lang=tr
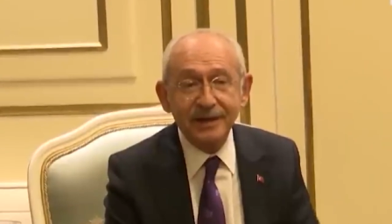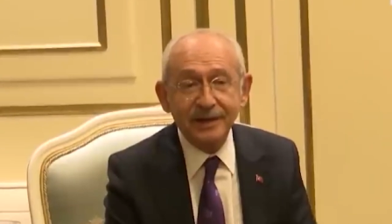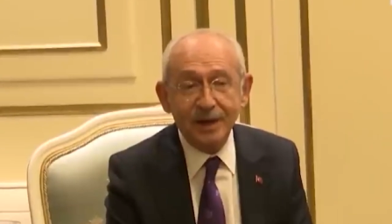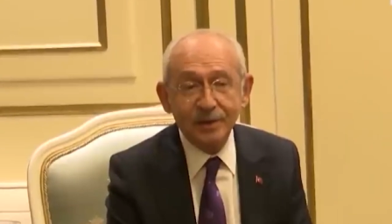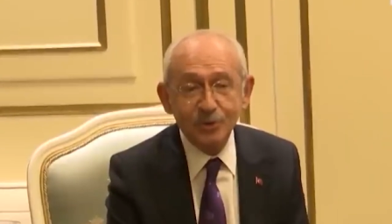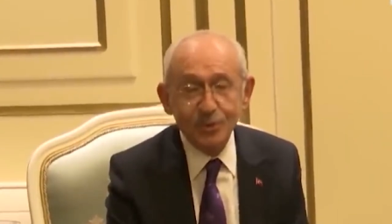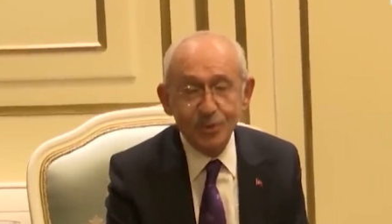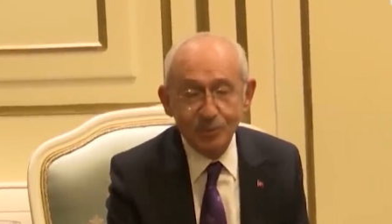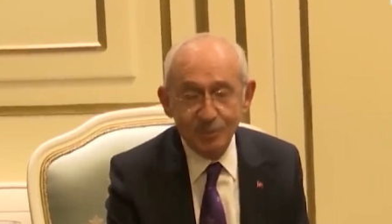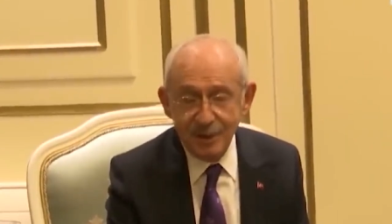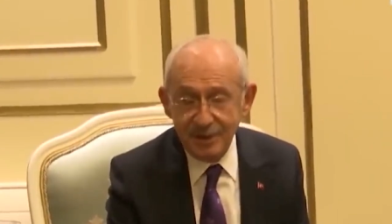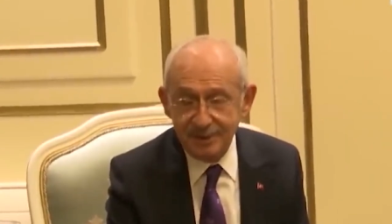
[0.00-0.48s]

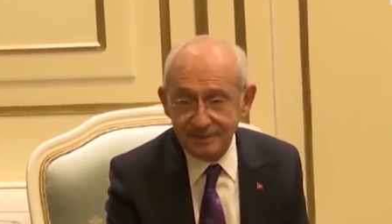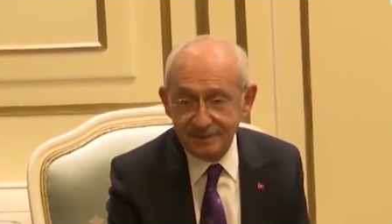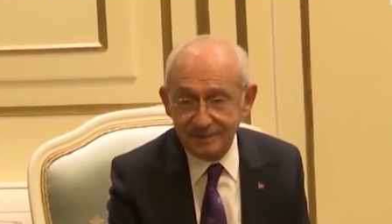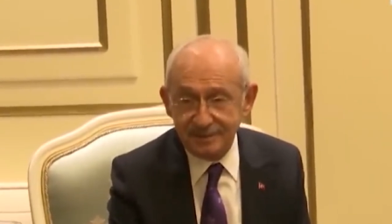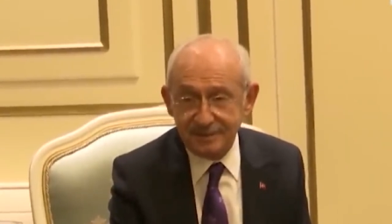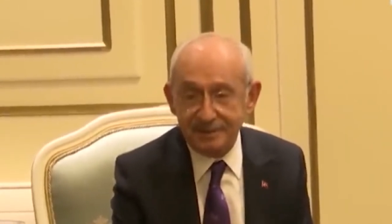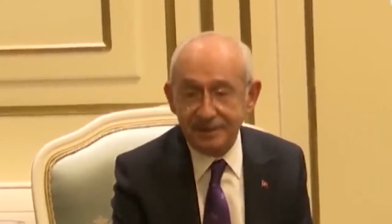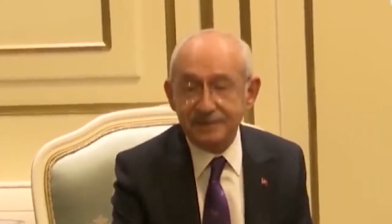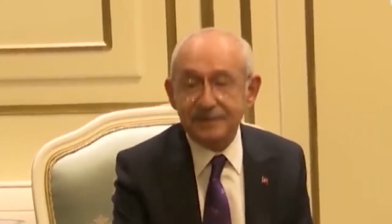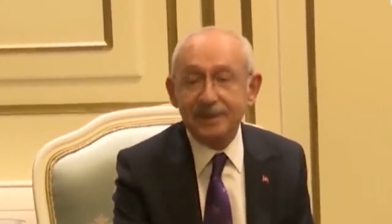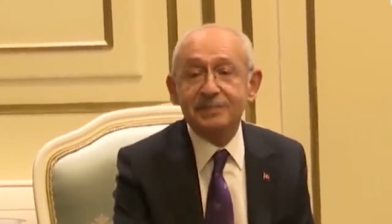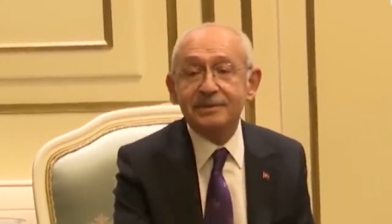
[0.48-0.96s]
Parti
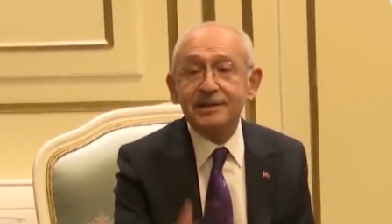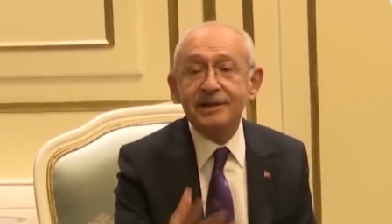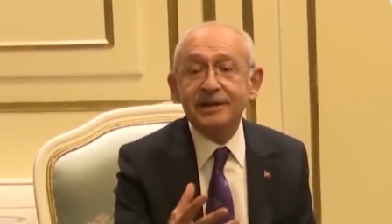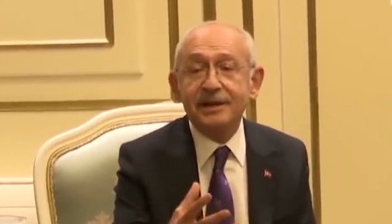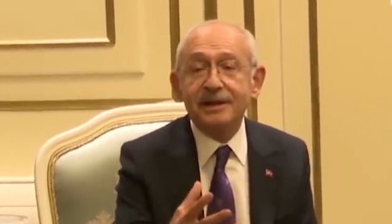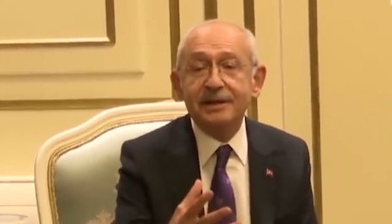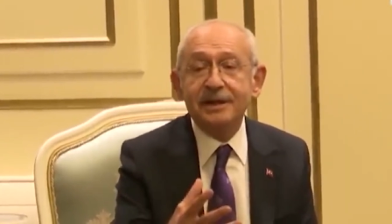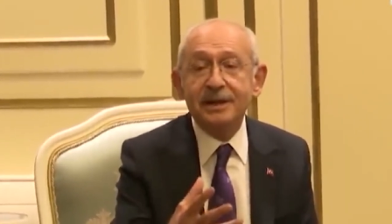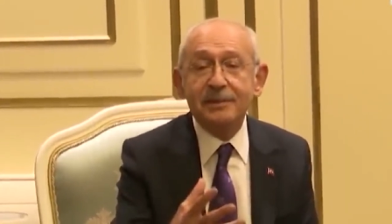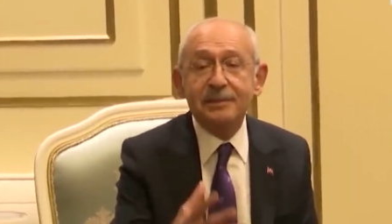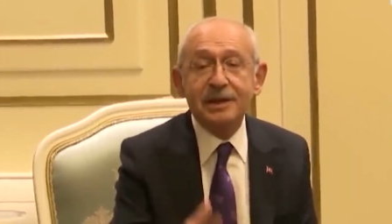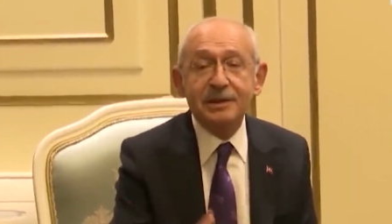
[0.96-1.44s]
içindeki
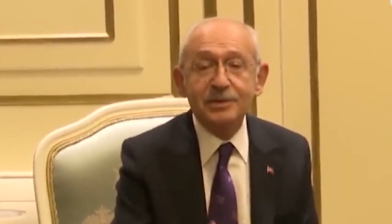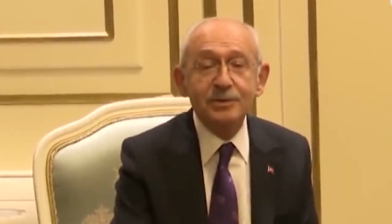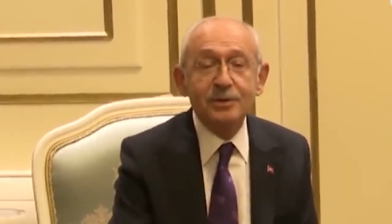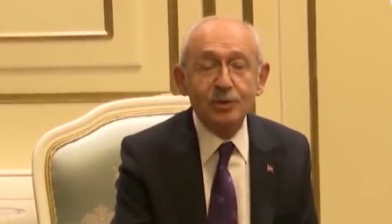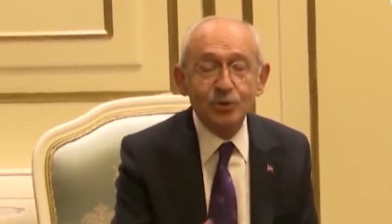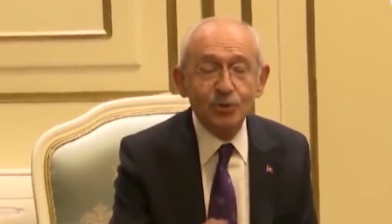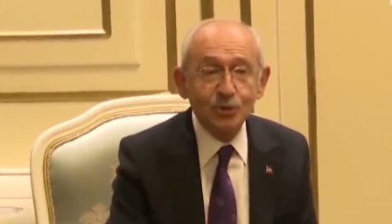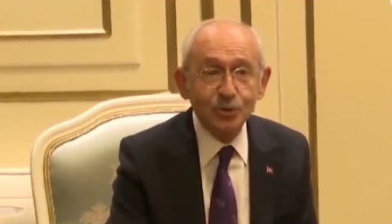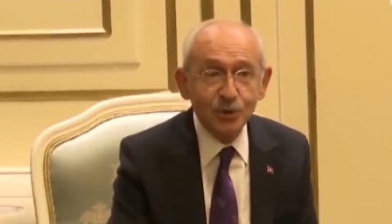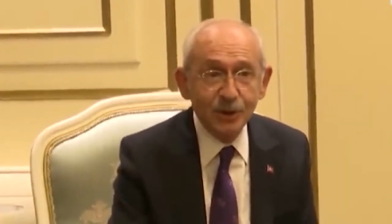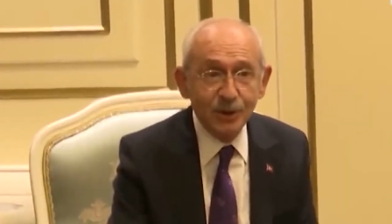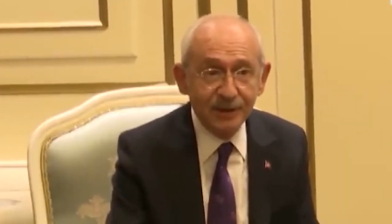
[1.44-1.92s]
Muharrem
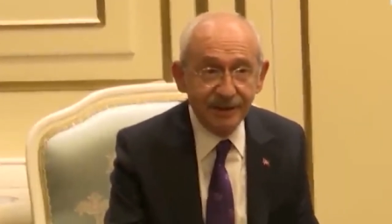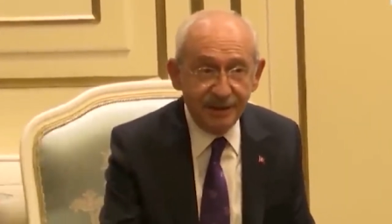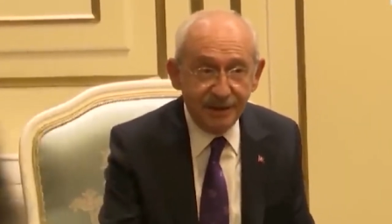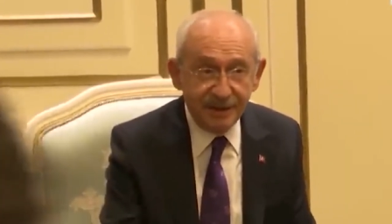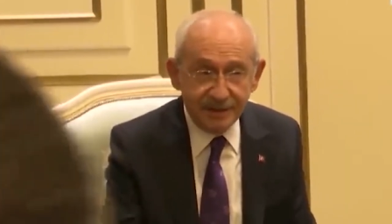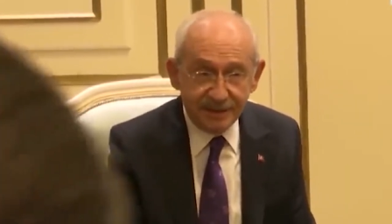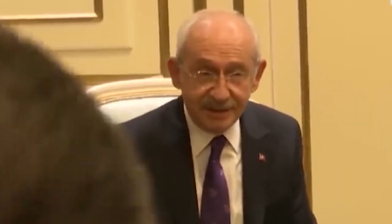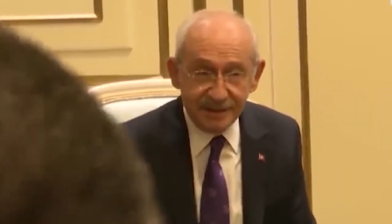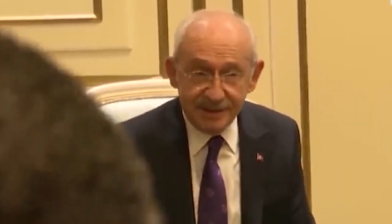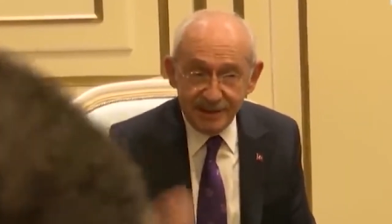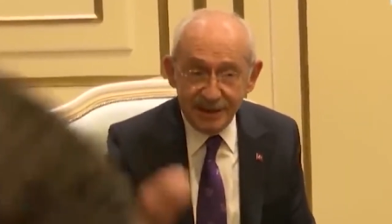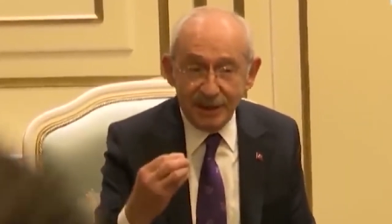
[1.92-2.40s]
İnce'ye yakın
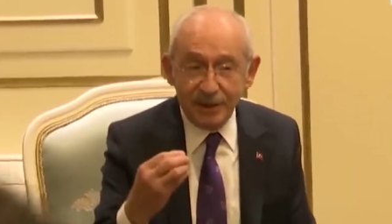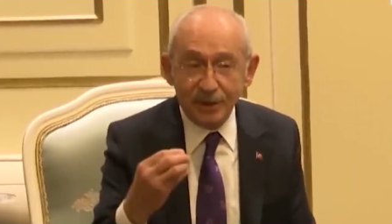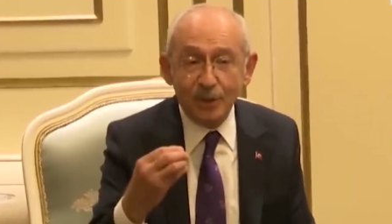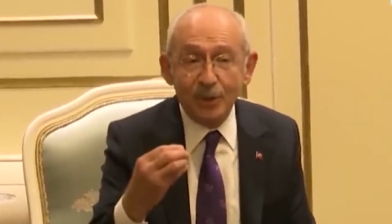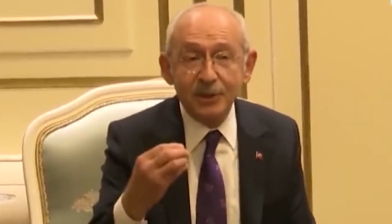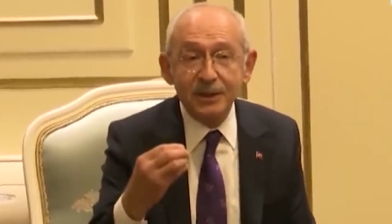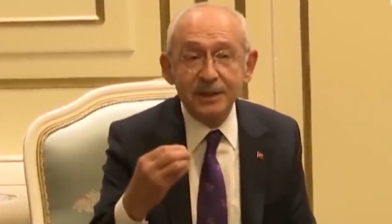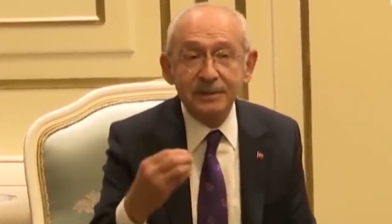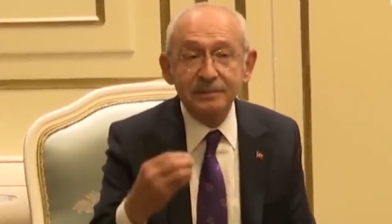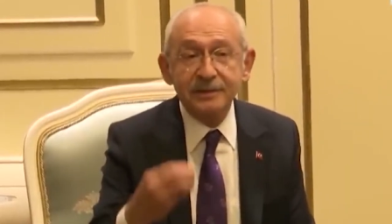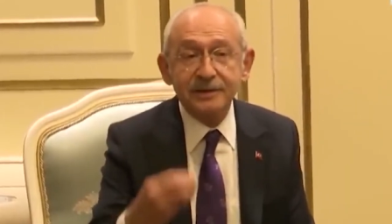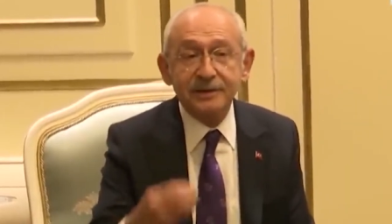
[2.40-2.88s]
24
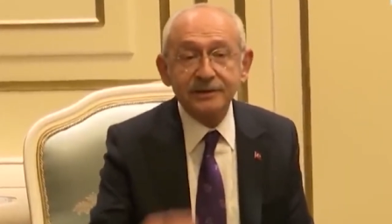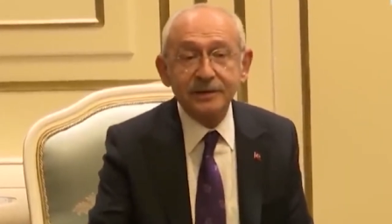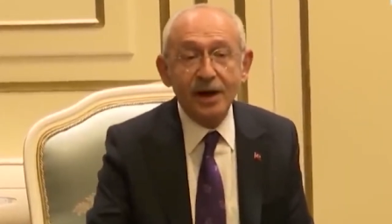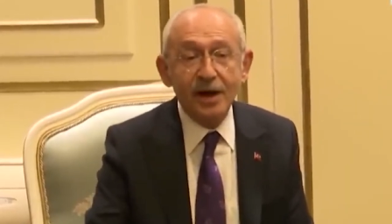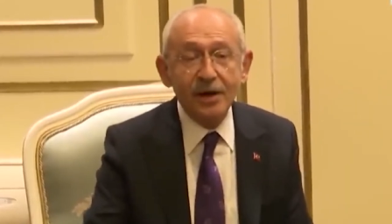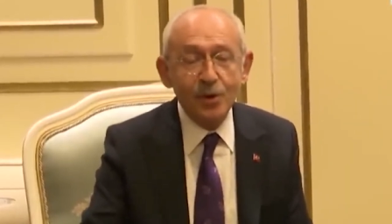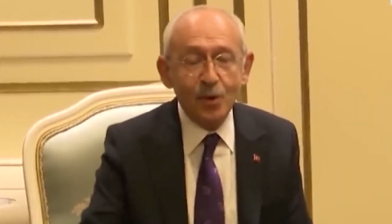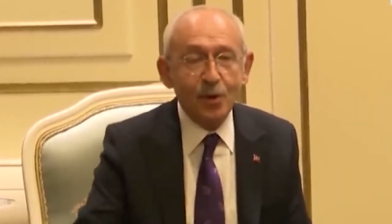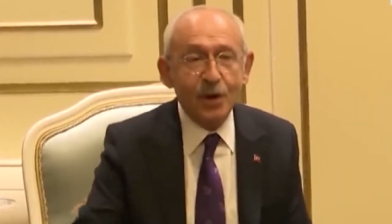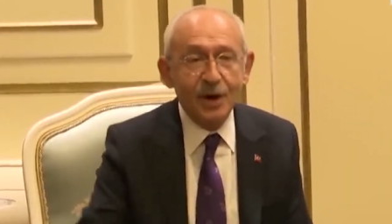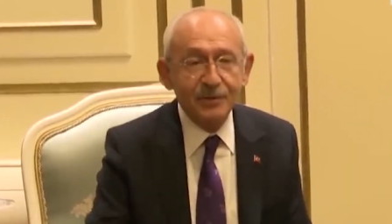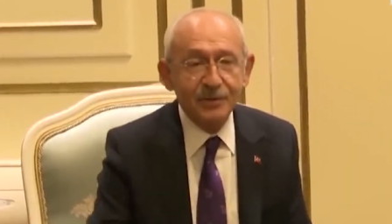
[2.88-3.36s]
kişilik bir
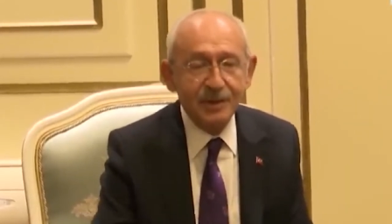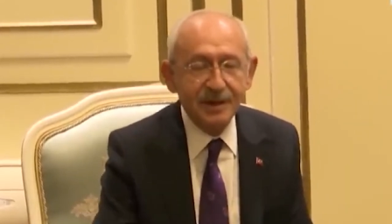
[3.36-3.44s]
grubun